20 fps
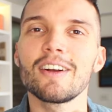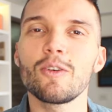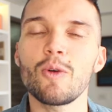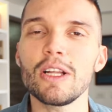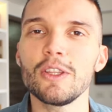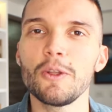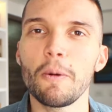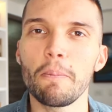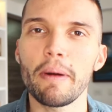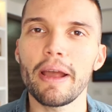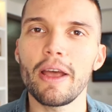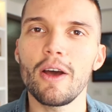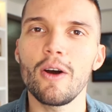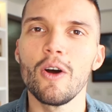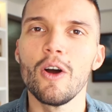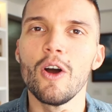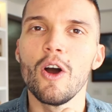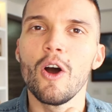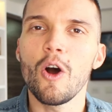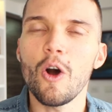cuando
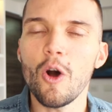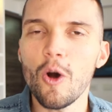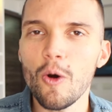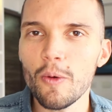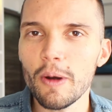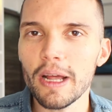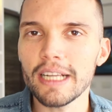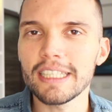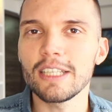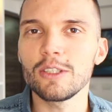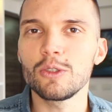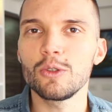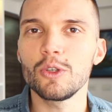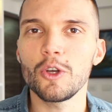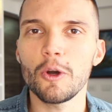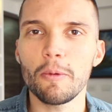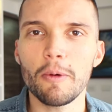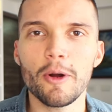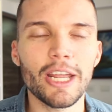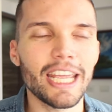puedo obras en su
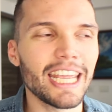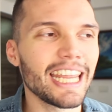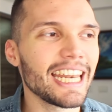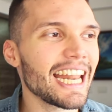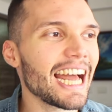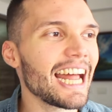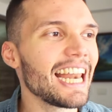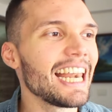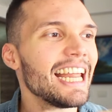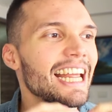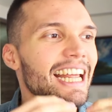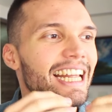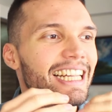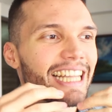idioma original,